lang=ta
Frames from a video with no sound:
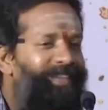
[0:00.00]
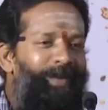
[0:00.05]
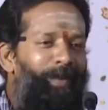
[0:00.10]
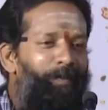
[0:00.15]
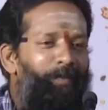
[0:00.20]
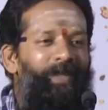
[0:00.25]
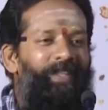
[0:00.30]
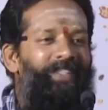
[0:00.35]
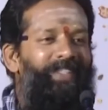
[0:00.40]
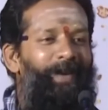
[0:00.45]

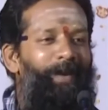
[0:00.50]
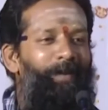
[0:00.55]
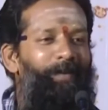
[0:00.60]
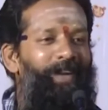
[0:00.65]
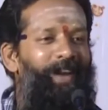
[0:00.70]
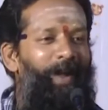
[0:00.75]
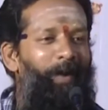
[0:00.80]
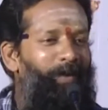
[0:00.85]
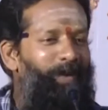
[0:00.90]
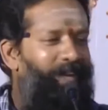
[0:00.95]
எப்படி சார்
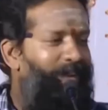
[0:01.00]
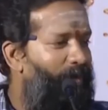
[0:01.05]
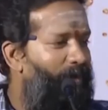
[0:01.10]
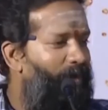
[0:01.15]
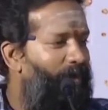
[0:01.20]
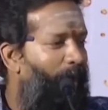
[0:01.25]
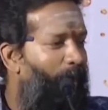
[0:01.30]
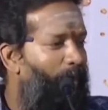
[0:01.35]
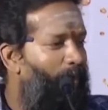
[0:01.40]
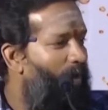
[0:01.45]
அப்படின்னா அவர்
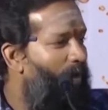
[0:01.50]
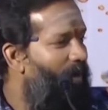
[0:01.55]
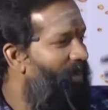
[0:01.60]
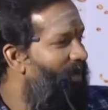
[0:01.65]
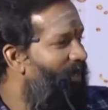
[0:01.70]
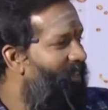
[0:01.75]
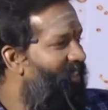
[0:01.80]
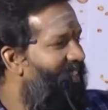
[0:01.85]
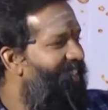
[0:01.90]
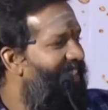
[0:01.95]
இன்னும் அவரோட
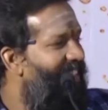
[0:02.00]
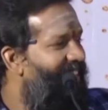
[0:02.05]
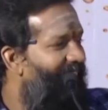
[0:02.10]
வந்து